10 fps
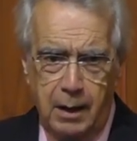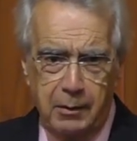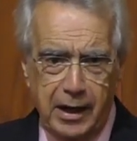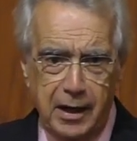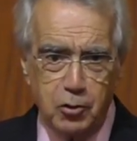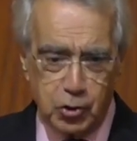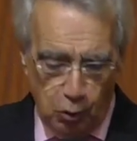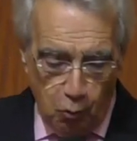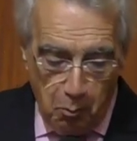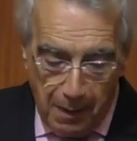Evangelio
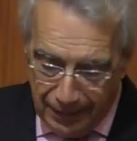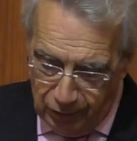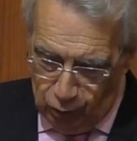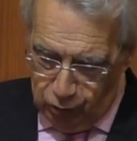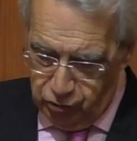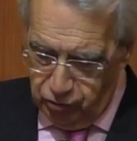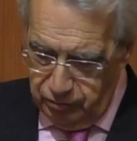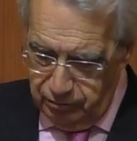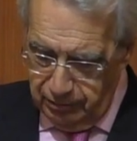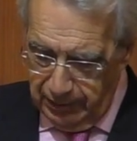según
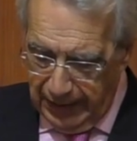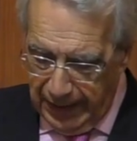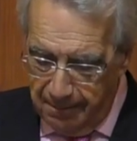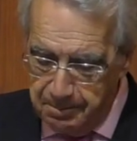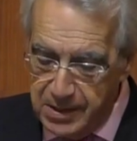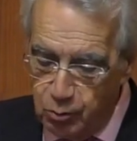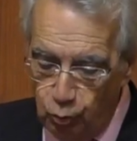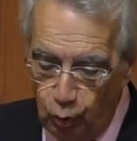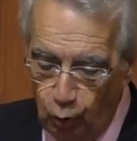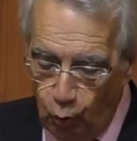Marcos,
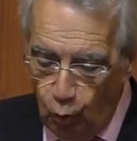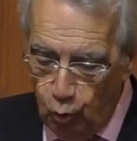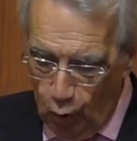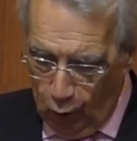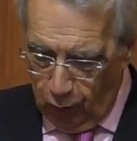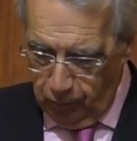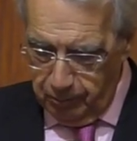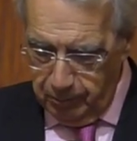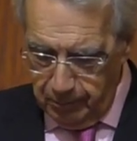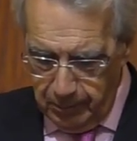capítulo 1.
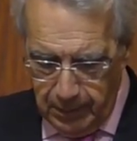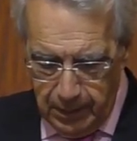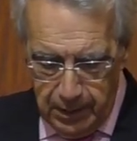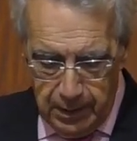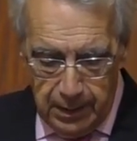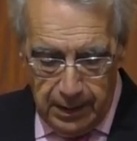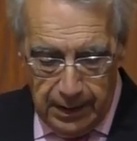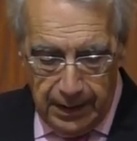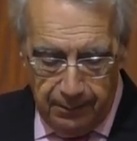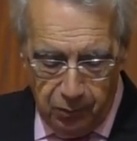
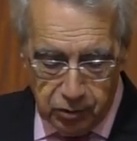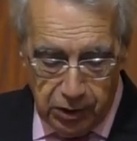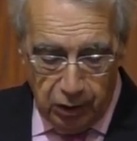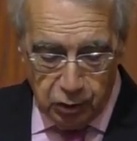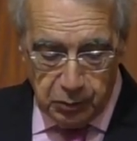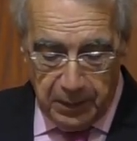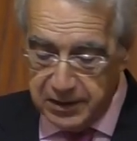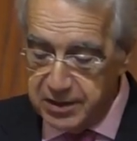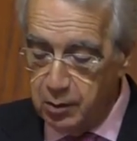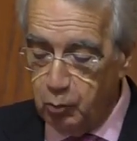Leemos de los
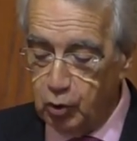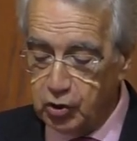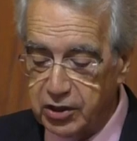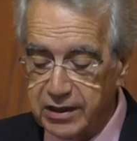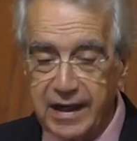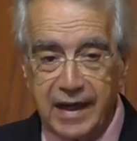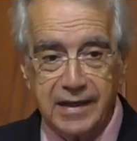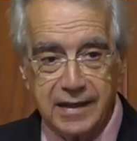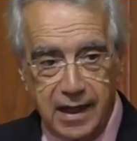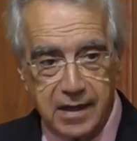versículos
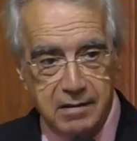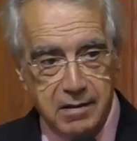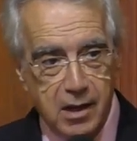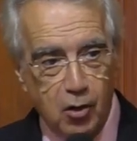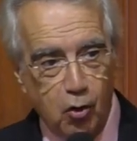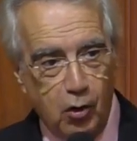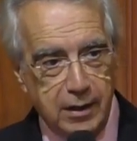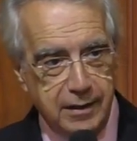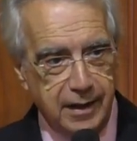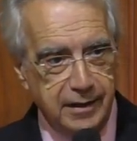
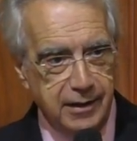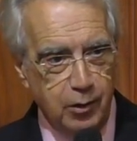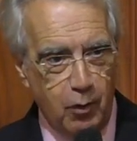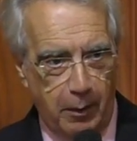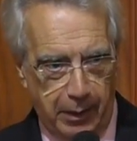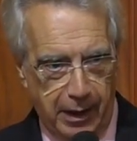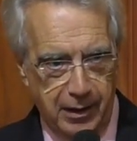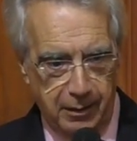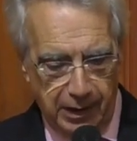35 al 39.